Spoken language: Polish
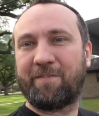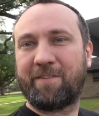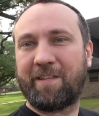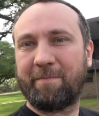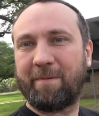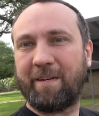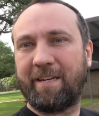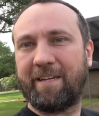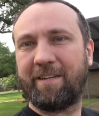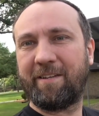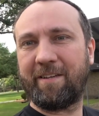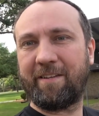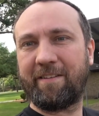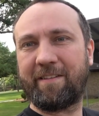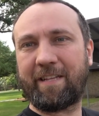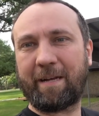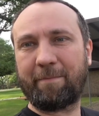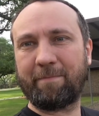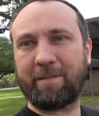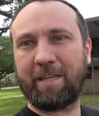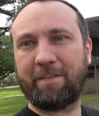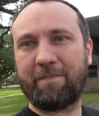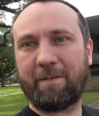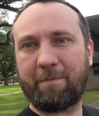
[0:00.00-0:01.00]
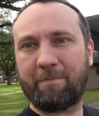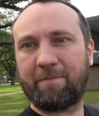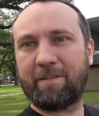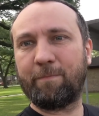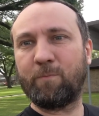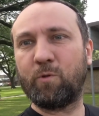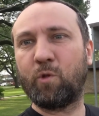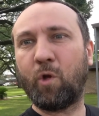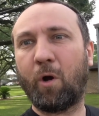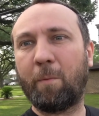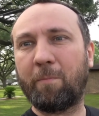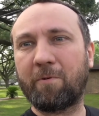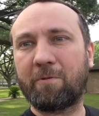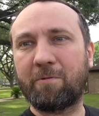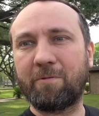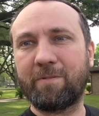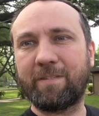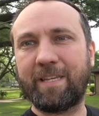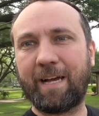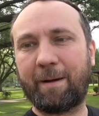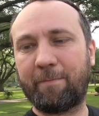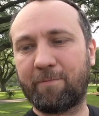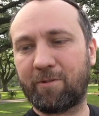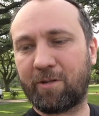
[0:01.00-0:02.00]
w tym, tam nie wiem, w tym domku
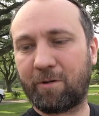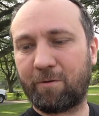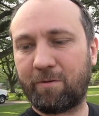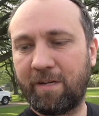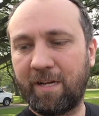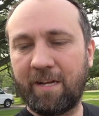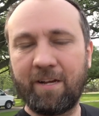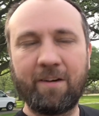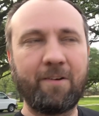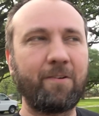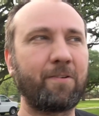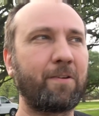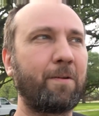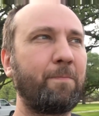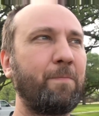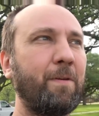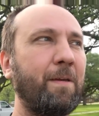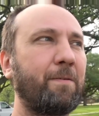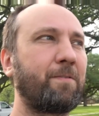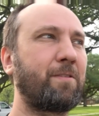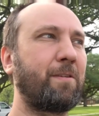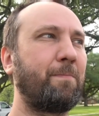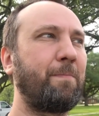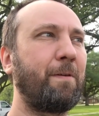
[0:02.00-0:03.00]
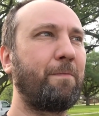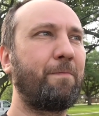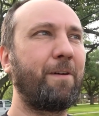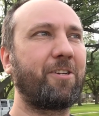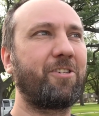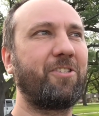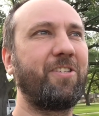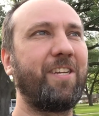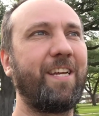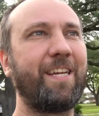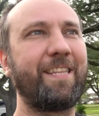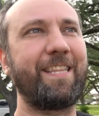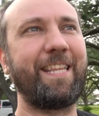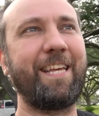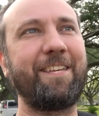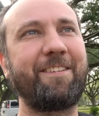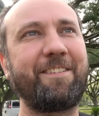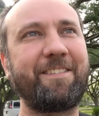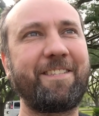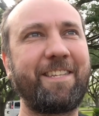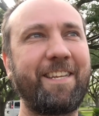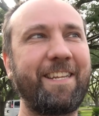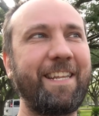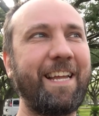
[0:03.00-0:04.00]
za mną robiłem sobie właśnie
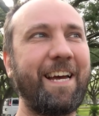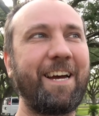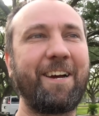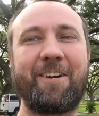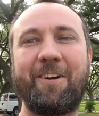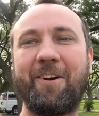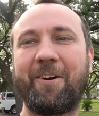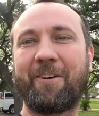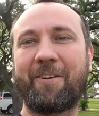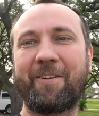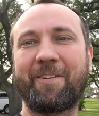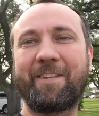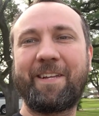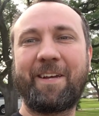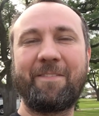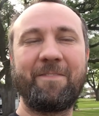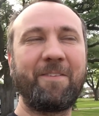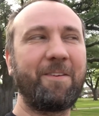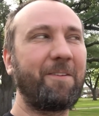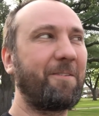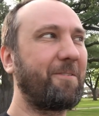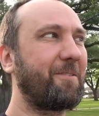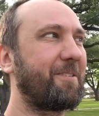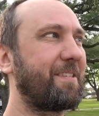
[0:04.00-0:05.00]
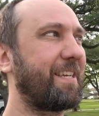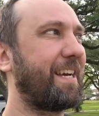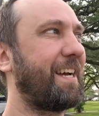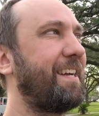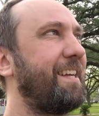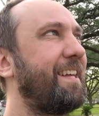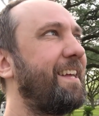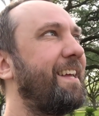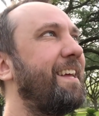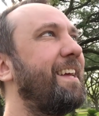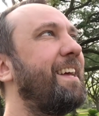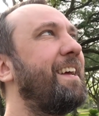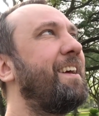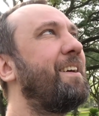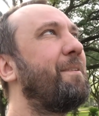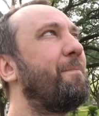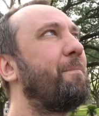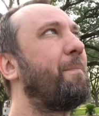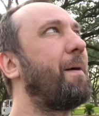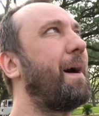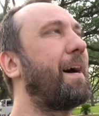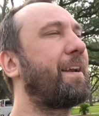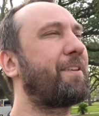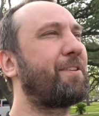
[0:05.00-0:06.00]
test na koronawirusa.
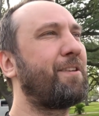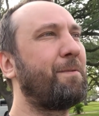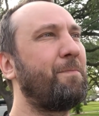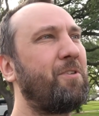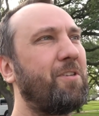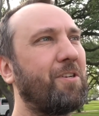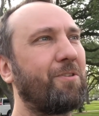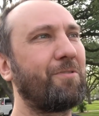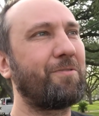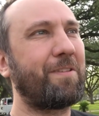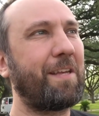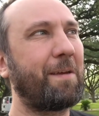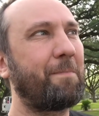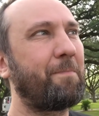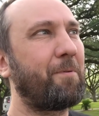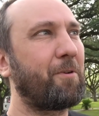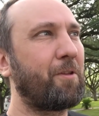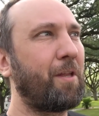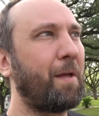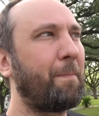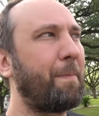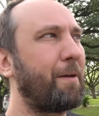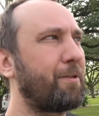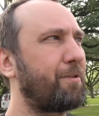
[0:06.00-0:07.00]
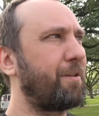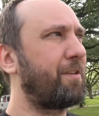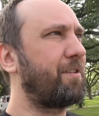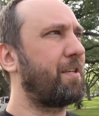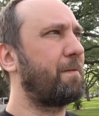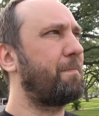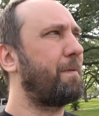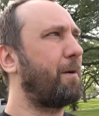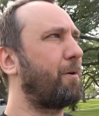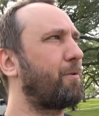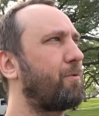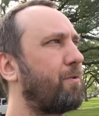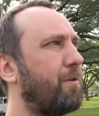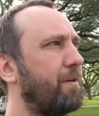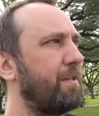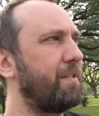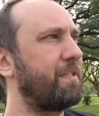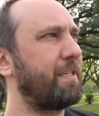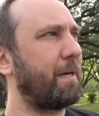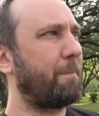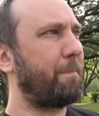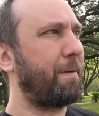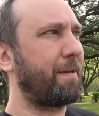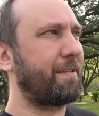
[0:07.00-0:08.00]
Bardzo mi się tutaj podoba. To jest chyba
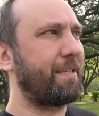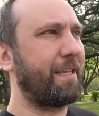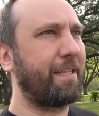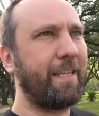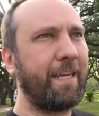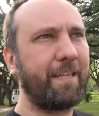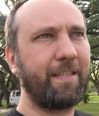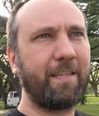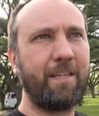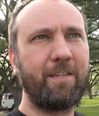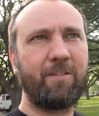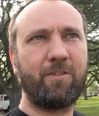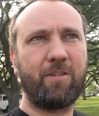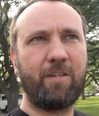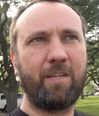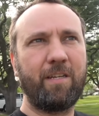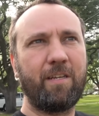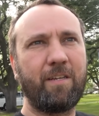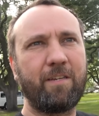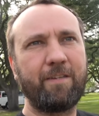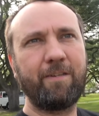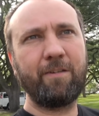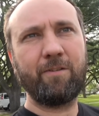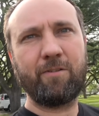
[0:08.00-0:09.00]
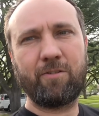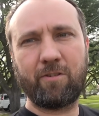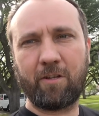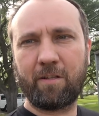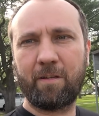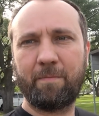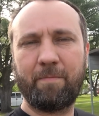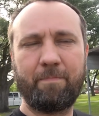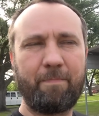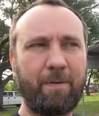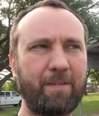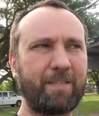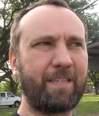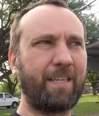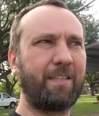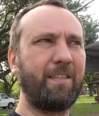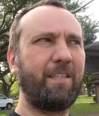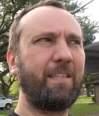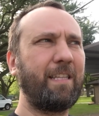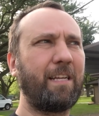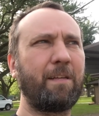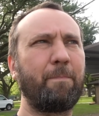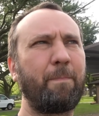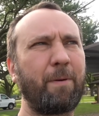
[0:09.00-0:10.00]
okolica Pasadeny, czyli Houston,
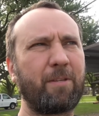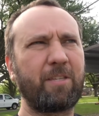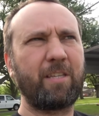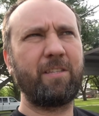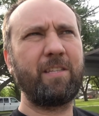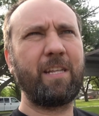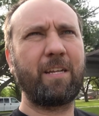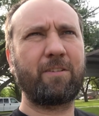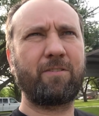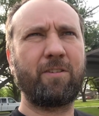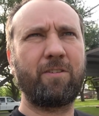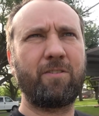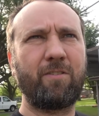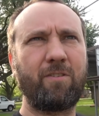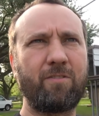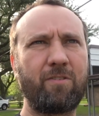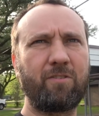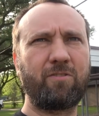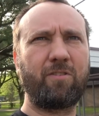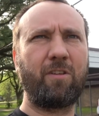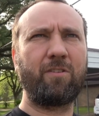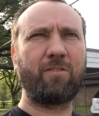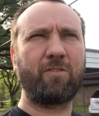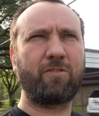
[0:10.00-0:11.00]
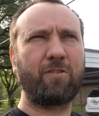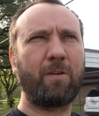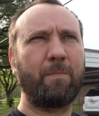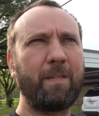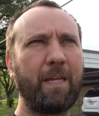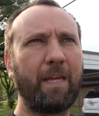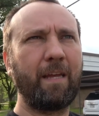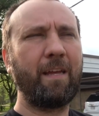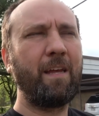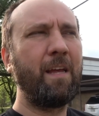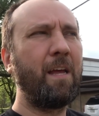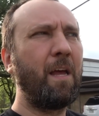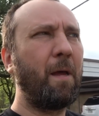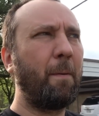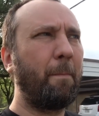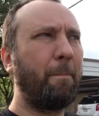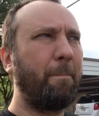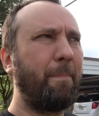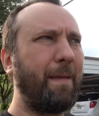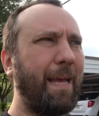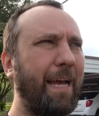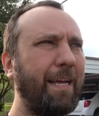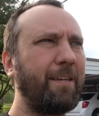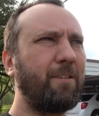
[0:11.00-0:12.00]
Pasadena Pasadena, czy, to jest osobne
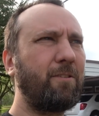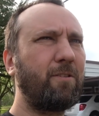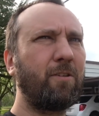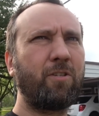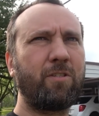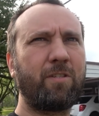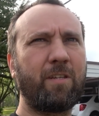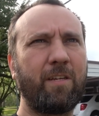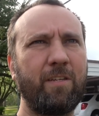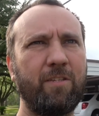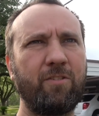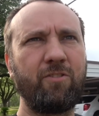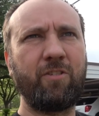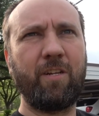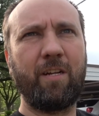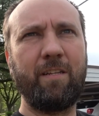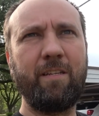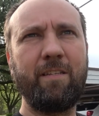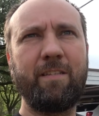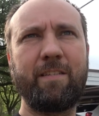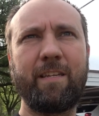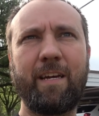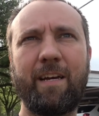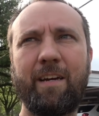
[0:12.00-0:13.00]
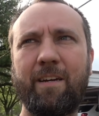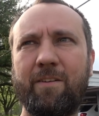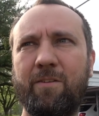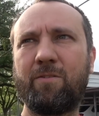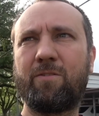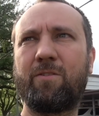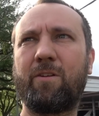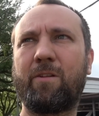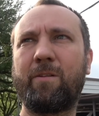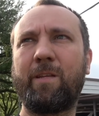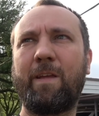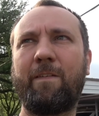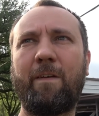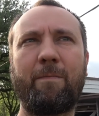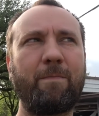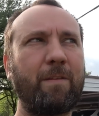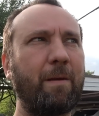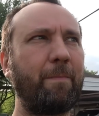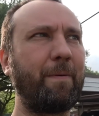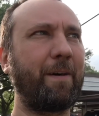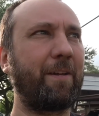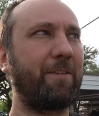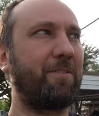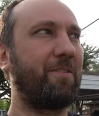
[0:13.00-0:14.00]
miasto, czy to jest dzielnica Houston, nie wiem
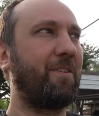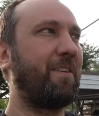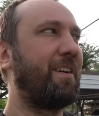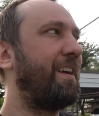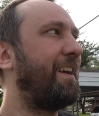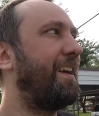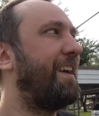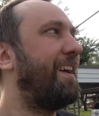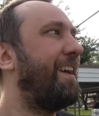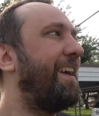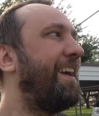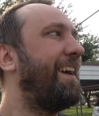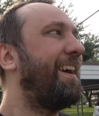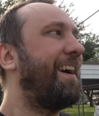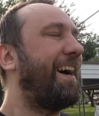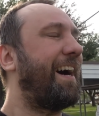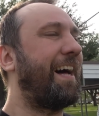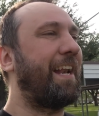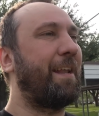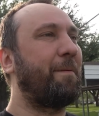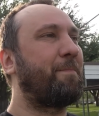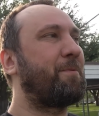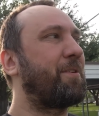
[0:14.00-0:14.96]
za bardzo. Ale